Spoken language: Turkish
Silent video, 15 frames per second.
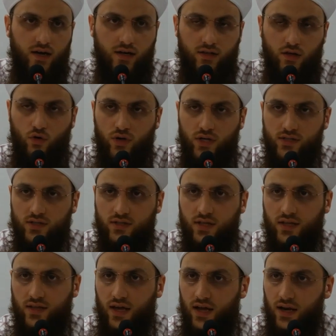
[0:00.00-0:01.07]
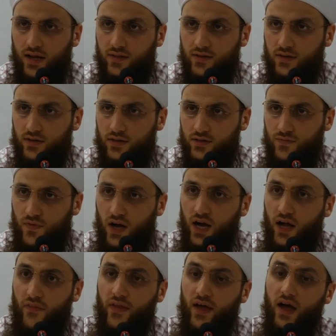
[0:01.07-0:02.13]
kategorisinde değerlendirilir.
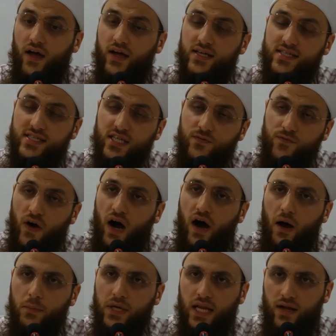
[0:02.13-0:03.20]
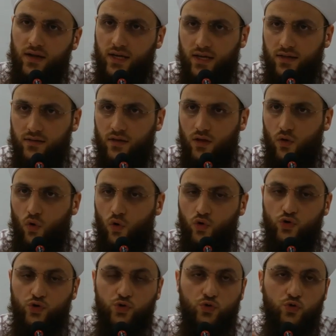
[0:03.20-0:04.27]
Fakat sırf hamileliğin
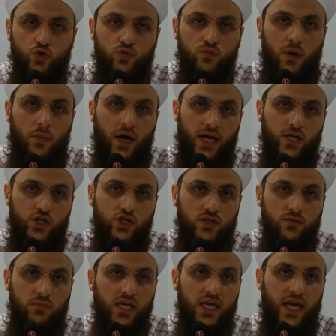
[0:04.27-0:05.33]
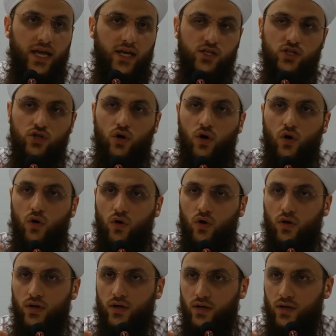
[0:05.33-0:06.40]
oruç tutmamak için bir gerekçe
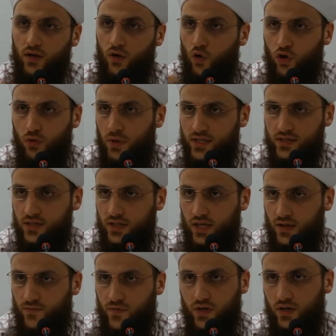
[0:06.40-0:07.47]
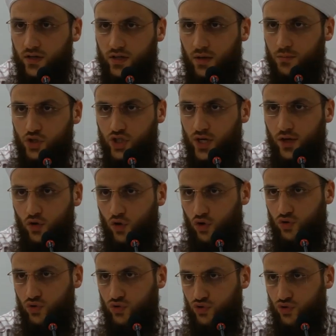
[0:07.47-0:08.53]
e, olması diye fıkıhta bir şey
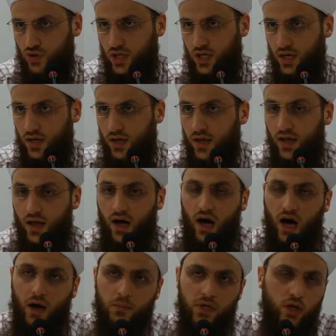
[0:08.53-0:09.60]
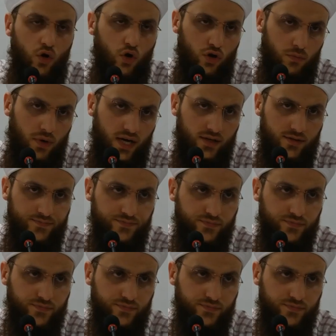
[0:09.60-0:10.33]
yoktur. Çünkü hamile olmak